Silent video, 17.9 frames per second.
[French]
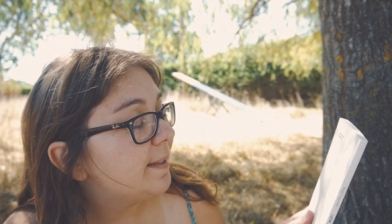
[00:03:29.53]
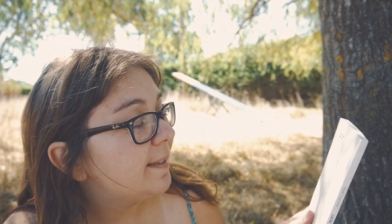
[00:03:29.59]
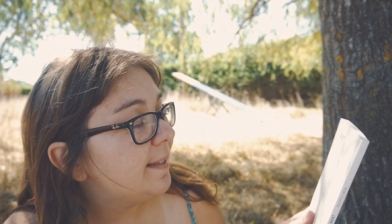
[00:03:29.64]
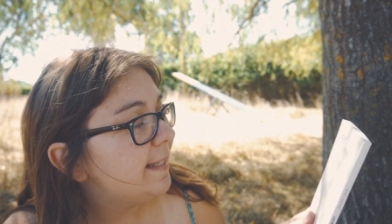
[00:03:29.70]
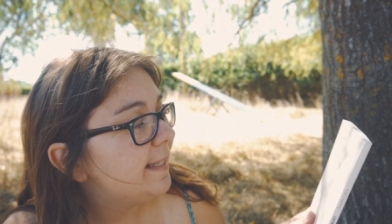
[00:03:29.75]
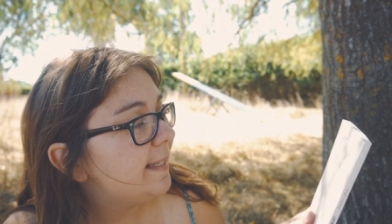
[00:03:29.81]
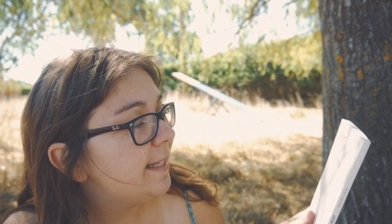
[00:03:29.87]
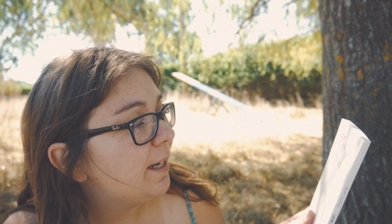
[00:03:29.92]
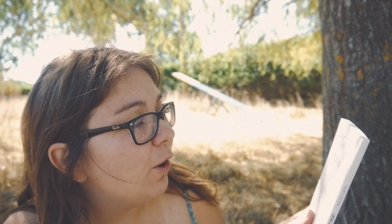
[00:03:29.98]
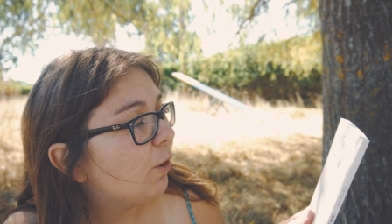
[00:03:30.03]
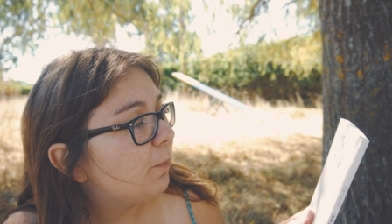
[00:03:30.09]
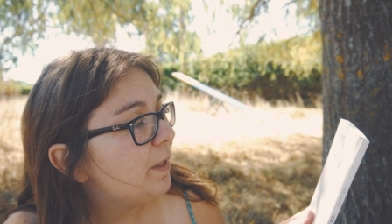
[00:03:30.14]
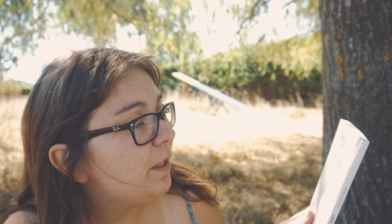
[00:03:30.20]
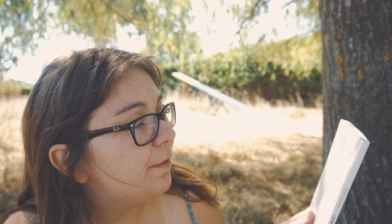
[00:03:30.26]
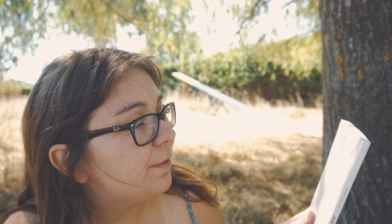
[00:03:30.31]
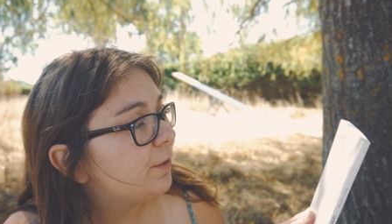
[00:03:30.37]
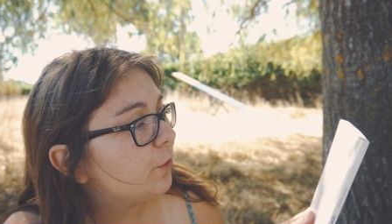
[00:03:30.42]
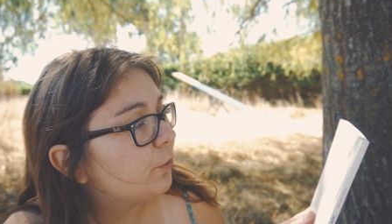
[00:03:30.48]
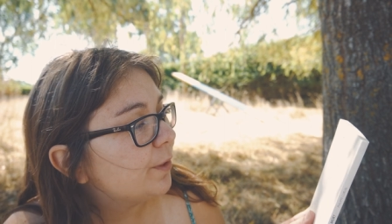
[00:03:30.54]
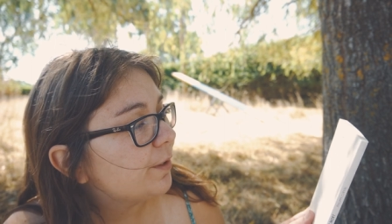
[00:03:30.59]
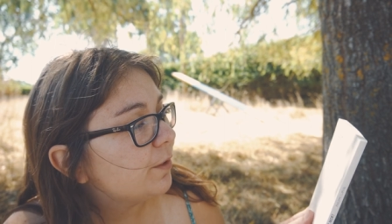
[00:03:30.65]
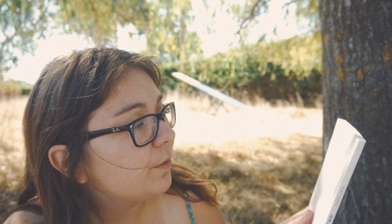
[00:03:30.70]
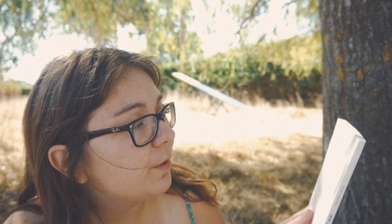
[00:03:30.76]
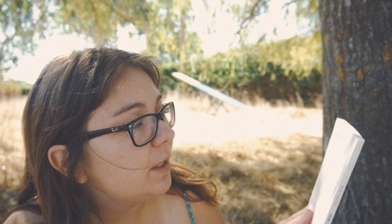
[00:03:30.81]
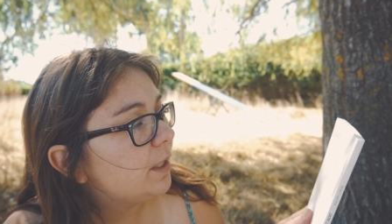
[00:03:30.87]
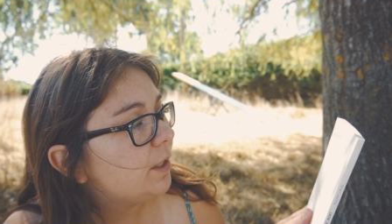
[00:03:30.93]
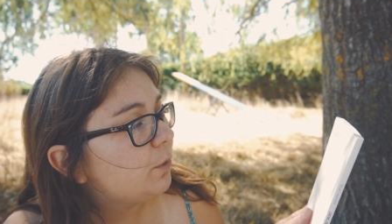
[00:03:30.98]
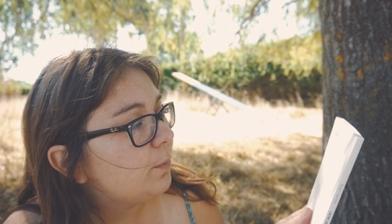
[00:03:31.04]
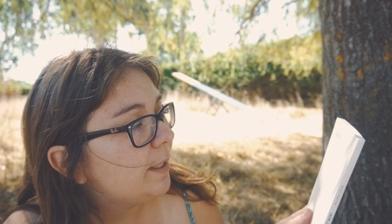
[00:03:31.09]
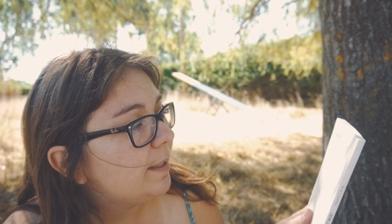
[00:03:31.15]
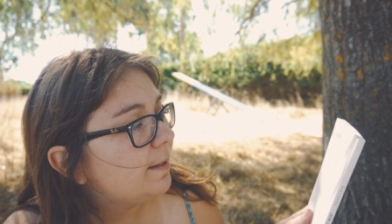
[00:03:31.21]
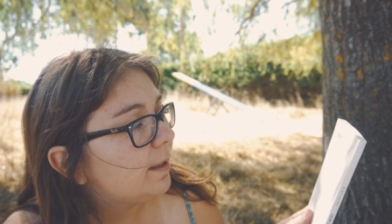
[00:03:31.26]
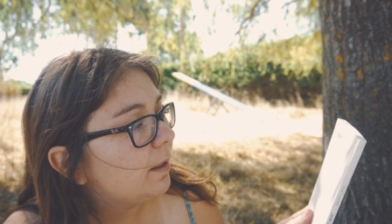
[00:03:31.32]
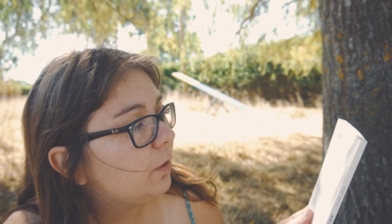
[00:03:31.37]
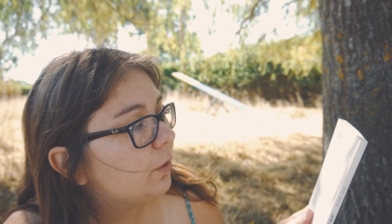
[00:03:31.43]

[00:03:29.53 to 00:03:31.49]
c'est dit qu'en 1978,